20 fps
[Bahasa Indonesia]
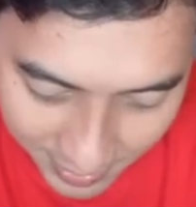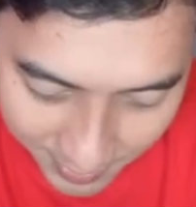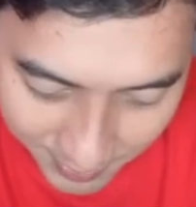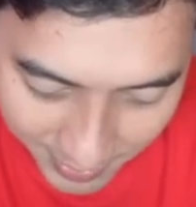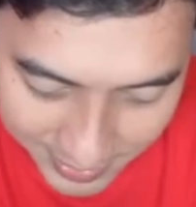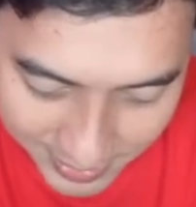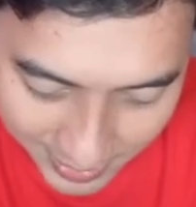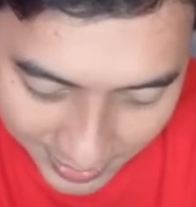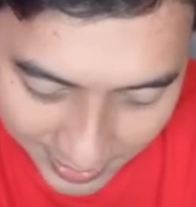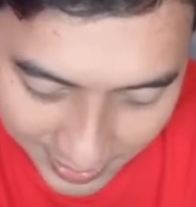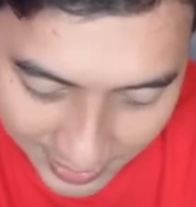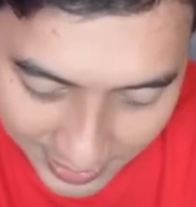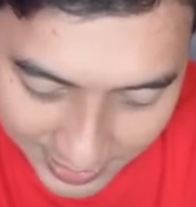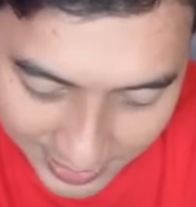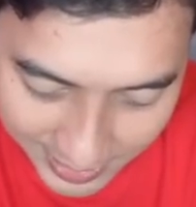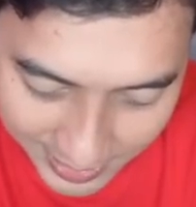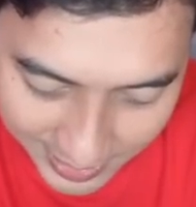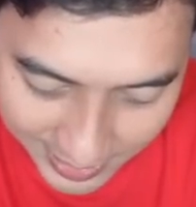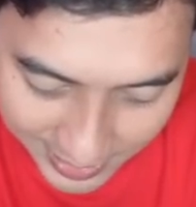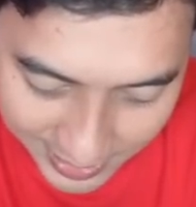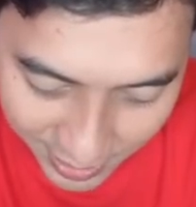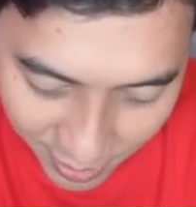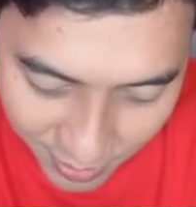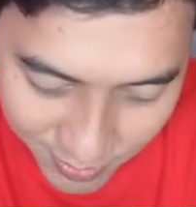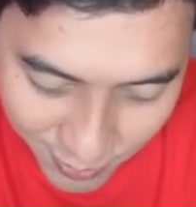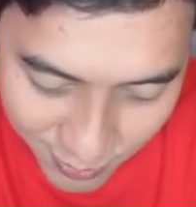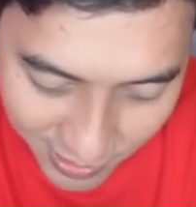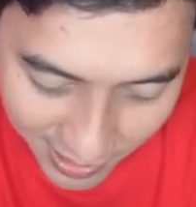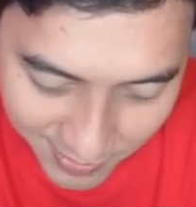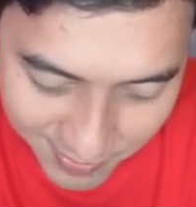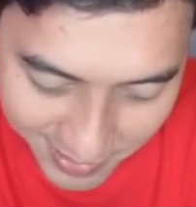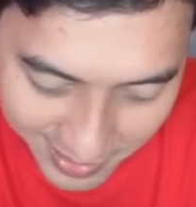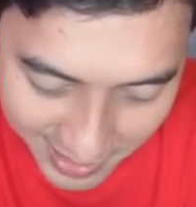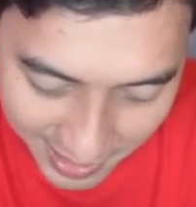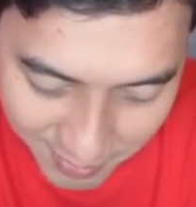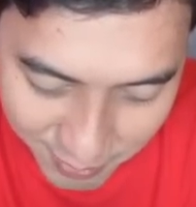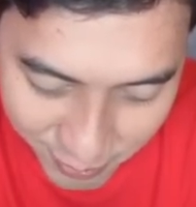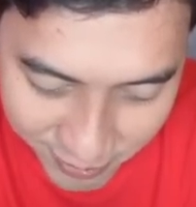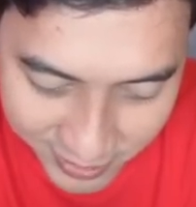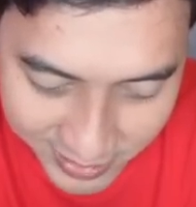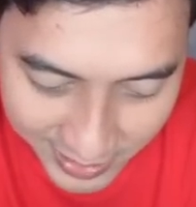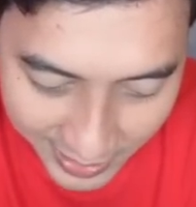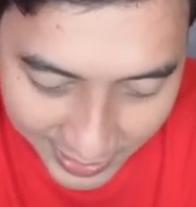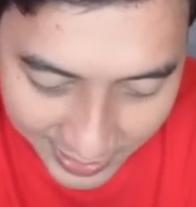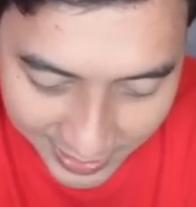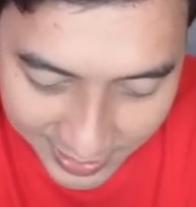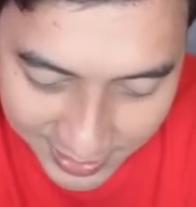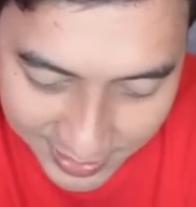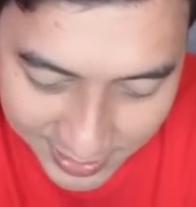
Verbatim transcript: Gak masalah ya hero murah meriam muntah